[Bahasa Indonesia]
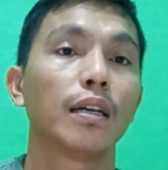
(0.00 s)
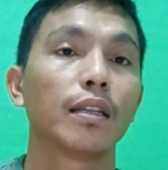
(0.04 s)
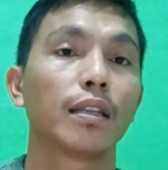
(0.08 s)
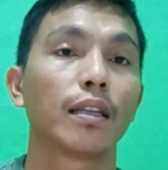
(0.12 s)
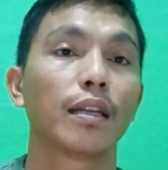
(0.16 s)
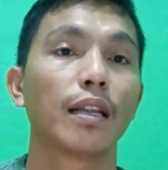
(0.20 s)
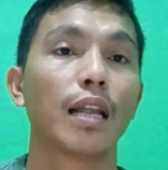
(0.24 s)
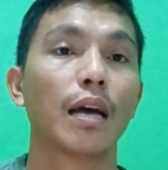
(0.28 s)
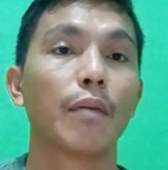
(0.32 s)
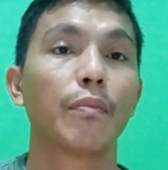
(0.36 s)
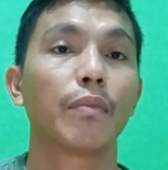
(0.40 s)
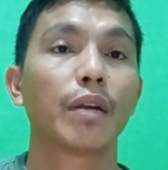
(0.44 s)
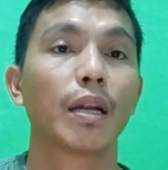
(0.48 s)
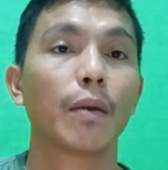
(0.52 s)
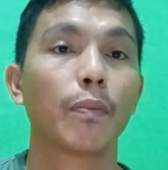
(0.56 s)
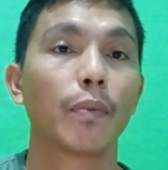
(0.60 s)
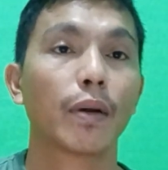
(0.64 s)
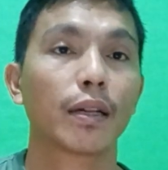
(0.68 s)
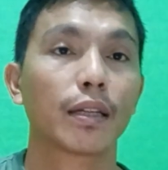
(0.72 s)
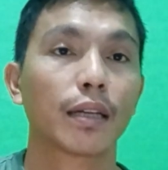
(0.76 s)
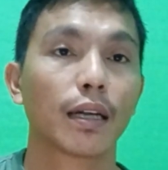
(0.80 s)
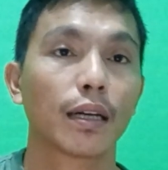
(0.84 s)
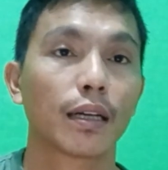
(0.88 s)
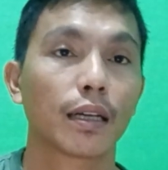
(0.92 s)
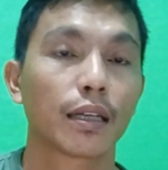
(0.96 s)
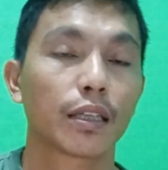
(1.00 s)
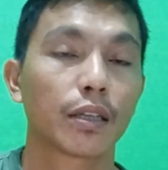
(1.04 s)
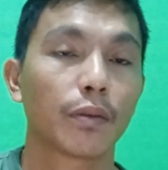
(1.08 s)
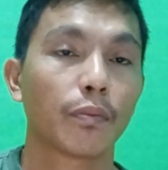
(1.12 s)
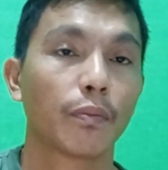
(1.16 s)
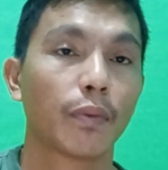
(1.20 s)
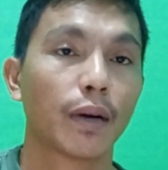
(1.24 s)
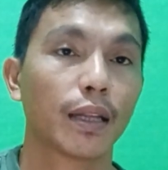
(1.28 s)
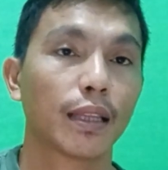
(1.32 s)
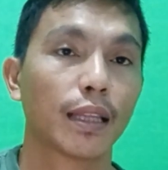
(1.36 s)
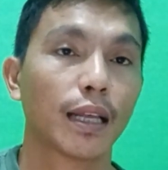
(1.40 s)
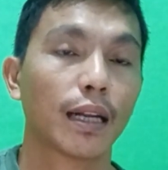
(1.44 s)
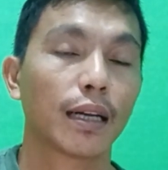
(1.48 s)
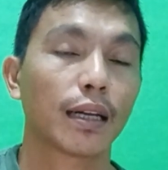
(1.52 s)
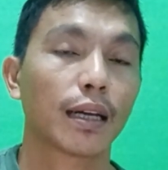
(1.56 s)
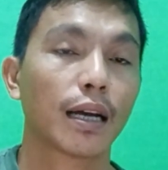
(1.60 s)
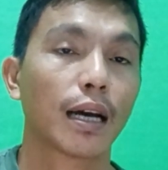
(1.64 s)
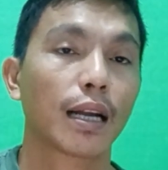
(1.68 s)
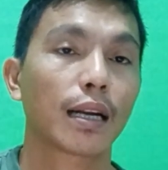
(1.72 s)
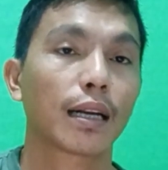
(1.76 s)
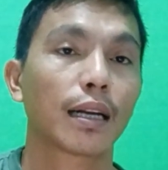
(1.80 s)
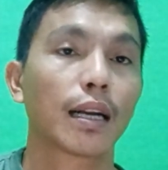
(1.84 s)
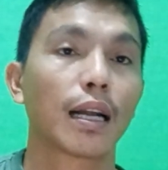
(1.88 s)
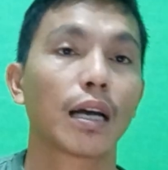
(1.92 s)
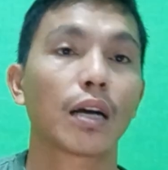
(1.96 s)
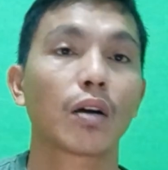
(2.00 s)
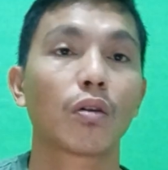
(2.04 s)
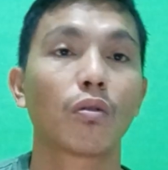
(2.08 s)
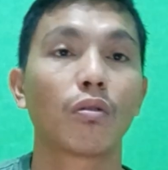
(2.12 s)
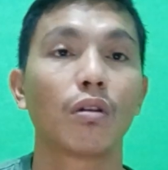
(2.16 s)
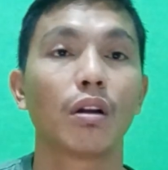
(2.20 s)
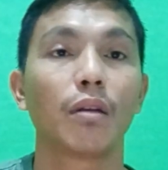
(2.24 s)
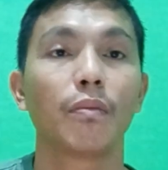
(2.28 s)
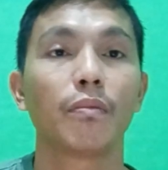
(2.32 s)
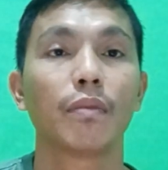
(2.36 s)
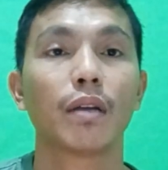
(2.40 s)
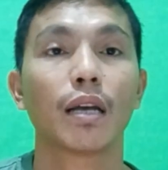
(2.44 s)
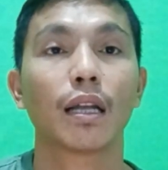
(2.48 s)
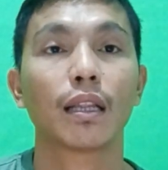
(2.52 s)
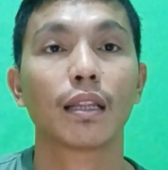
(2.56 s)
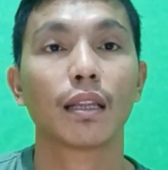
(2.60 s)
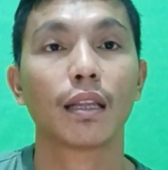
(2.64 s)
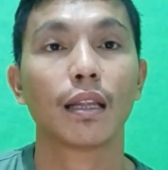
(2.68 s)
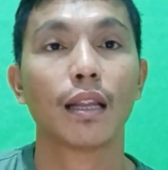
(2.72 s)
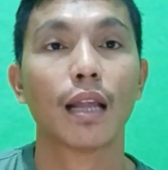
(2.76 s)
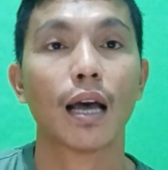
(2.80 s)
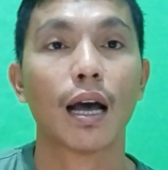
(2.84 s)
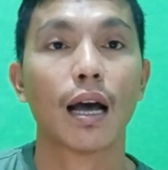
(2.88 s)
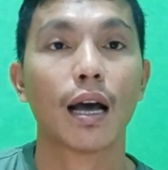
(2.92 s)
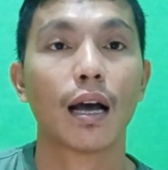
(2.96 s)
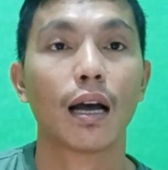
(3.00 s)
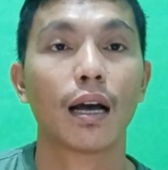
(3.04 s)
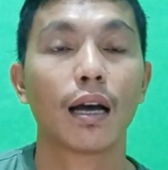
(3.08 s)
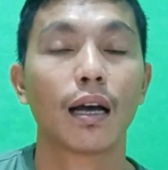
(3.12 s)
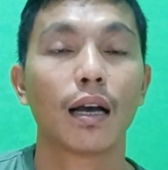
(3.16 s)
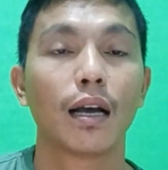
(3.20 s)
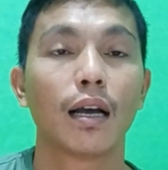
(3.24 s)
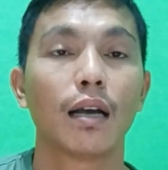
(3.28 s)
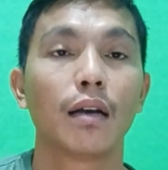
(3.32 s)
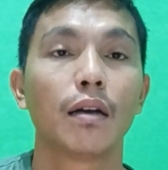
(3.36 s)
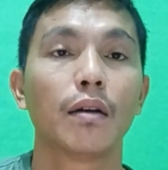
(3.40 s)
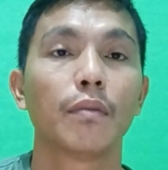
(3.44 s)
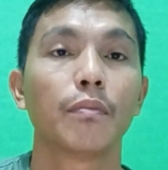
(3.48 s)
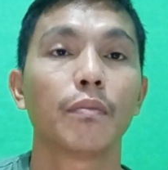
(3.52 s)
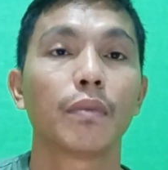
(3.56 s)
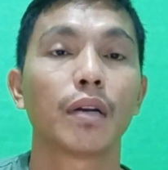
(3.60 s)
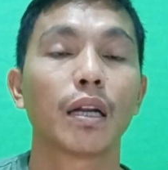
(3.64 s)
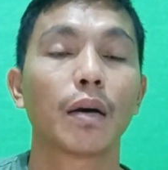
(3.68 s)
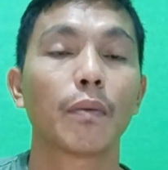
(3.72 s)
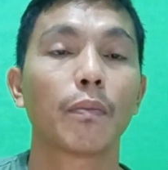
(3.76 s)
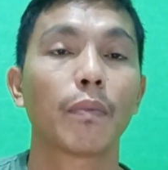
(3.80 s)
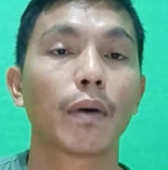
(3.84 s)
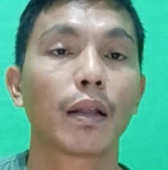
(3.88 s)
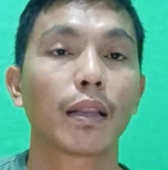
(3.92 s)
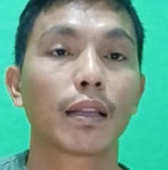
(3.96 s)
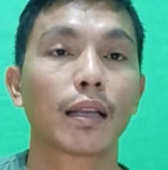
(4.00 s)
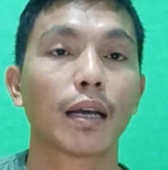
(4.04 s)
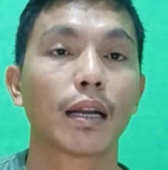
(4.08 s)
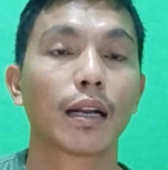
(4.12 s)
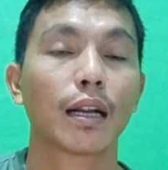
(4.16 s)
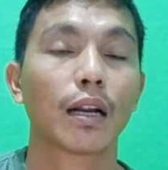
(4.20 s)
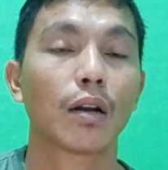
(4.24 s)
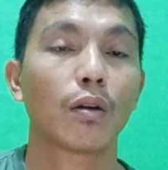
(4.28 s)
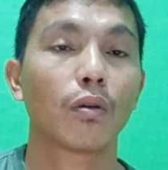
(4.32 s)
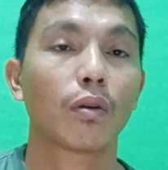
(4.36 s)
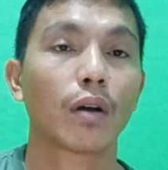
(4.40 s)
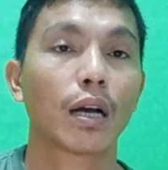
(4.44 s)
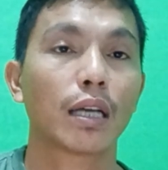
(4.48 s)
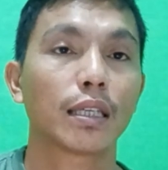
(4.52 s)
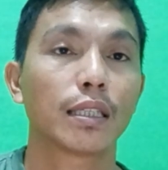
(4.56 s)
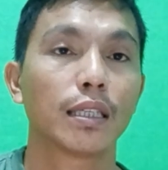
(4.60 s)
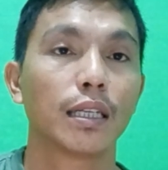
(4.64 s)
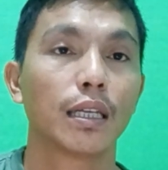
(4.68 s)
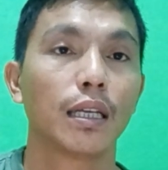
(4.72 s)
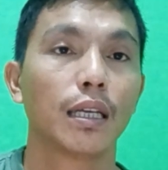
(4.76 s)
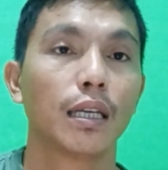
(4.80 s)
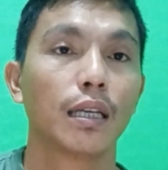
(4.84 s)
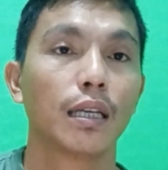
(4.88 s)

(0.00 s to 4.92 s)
tidak mendapatkan kesempatan karena kodimnya tidak mendapatkan alokasi